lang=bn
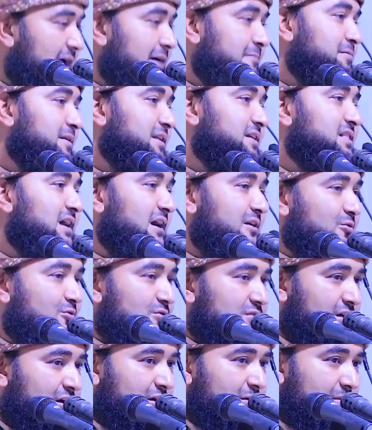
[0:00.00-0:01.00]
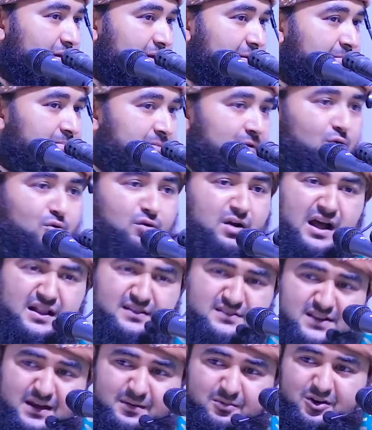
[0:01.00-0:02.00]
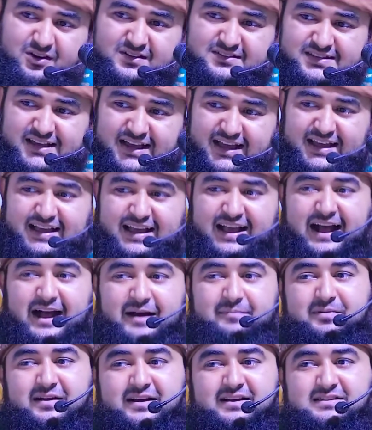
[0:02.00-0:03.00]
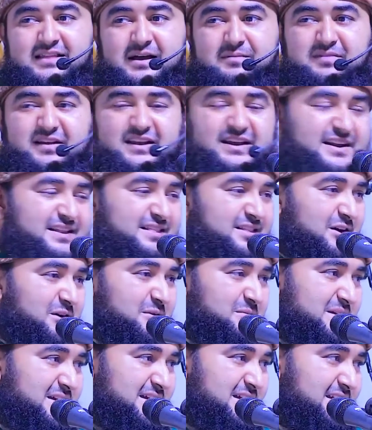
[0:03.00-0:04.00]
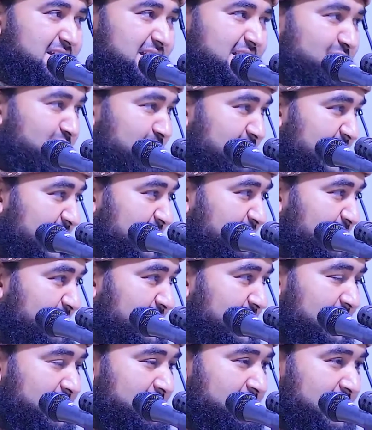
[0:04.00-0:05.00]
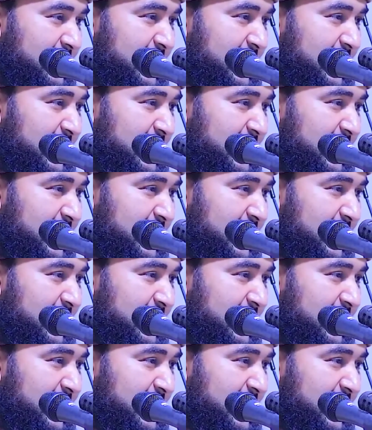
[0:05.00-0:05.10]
আপনারা তা করতে হবে কোরআন যা বলেছে আপনাকে তা মেনে নিতে হবে কিন্তু খেয়াল করেন